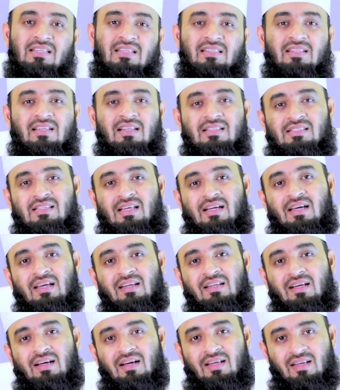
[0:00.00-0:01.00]
সাইতানা
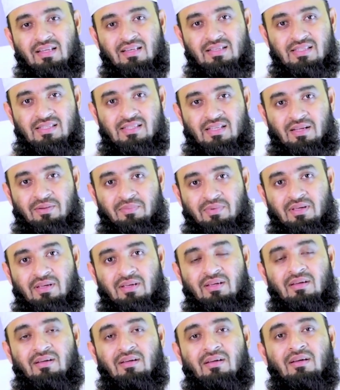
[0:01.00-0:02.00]
জাকারিয়া
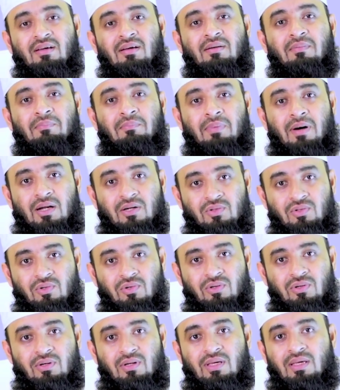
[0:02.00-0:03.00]
ইসলামকে
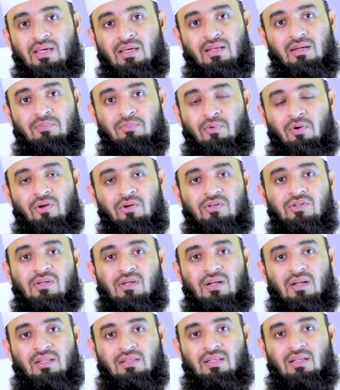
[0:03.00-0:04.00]
বার্ধক্যের
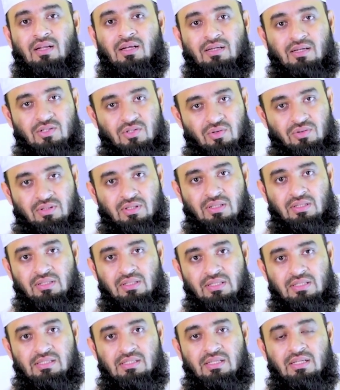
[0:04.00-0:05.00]
বয়সে আল্লাহ তালা একটা
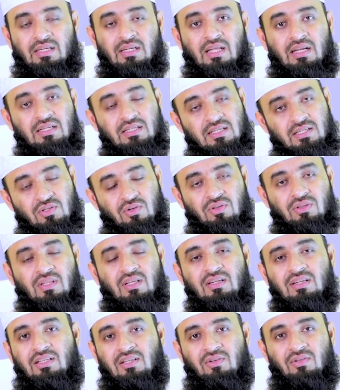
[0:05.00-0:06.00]
সন্তান দিয়েছিলেন আর সেই
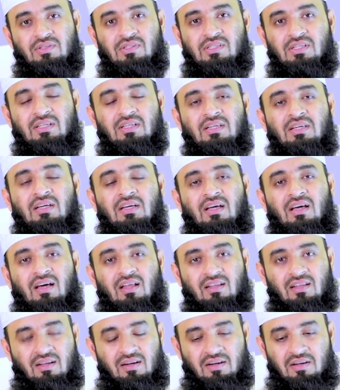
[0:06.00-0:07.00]
সন্তানটি হচ্ছে
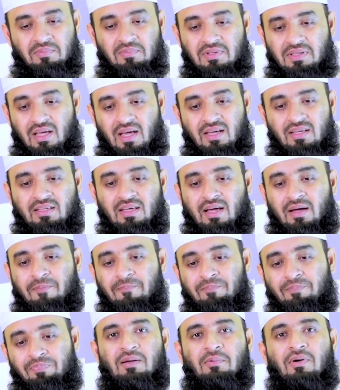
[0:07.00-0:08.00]
আল্লাহ নবী ইয়াহিয়া
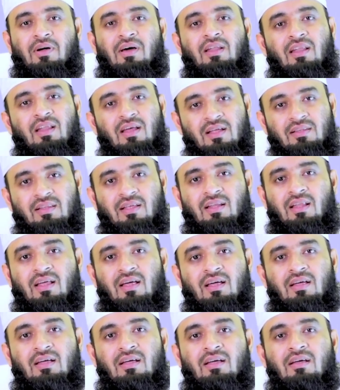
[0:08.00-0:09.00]
এবং আল্লাহ
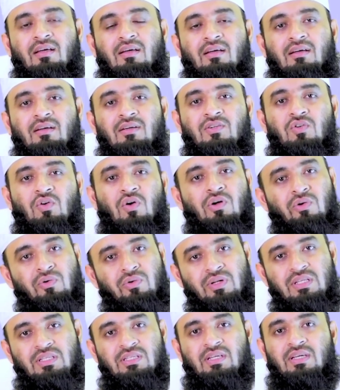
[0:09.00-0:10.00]
তালা
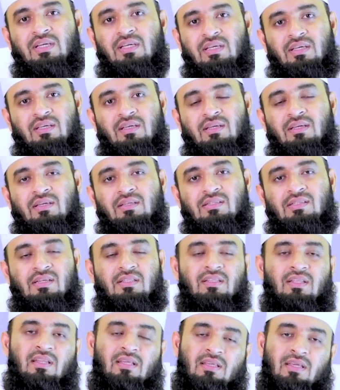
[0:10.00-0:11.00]
স্বয়ং নিজেই
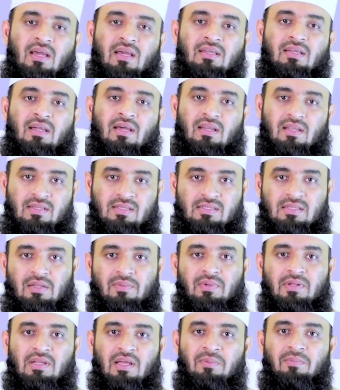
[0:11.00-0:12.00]
সৈয়দনা ইয়াহিয়া
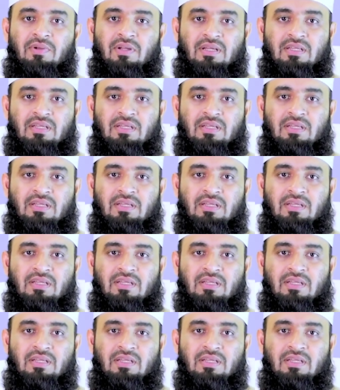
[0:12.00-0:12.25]
ইসলামের নাম